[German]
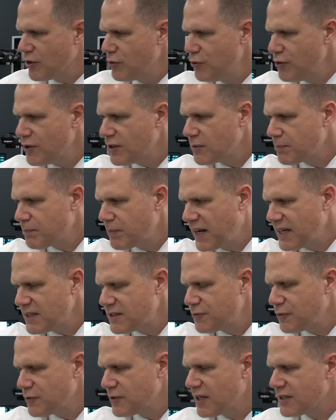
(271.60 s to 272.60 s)
genügend
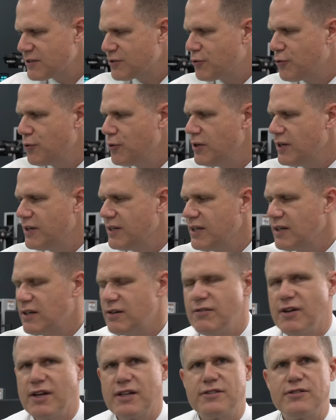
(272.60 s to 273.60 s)
Platz für das Kühlen
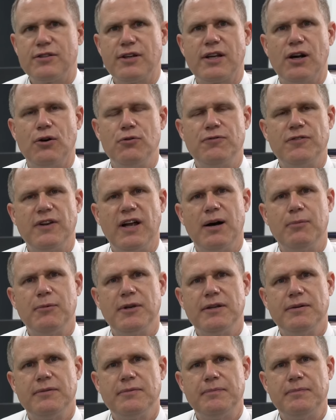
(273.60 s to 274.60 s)
Ihrer Werkzeugaufnahmen.